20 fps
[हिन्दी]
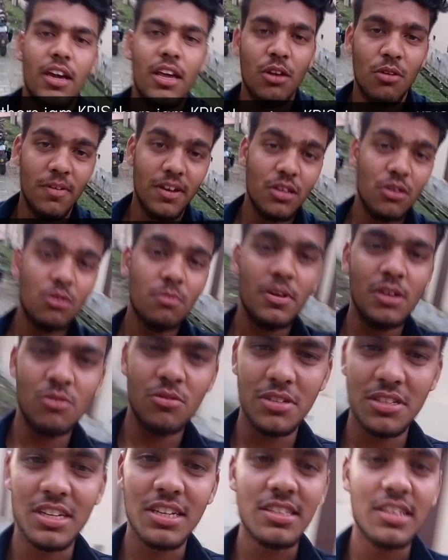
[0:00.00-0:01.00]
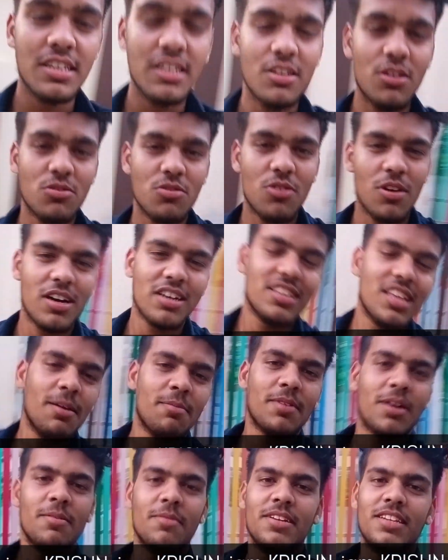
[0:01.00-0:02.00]
हेलो भाइयों मैं कृष्णा सैनी और स्वागत
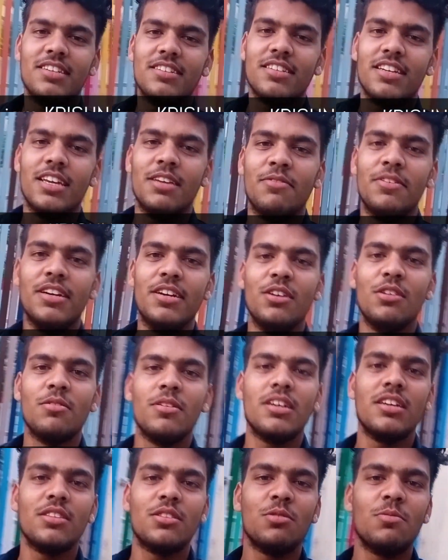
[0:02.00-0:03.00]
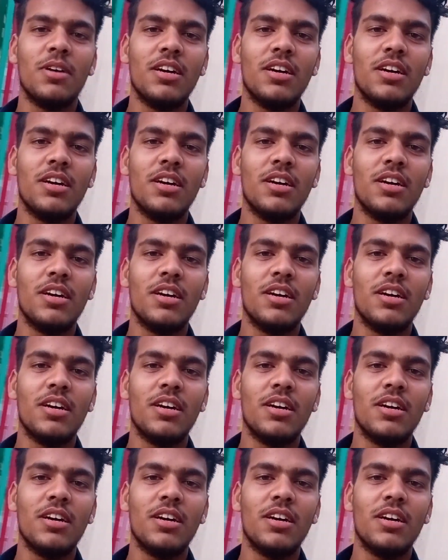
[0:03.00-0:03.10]
है आपका मेरी इस नई वीडियो में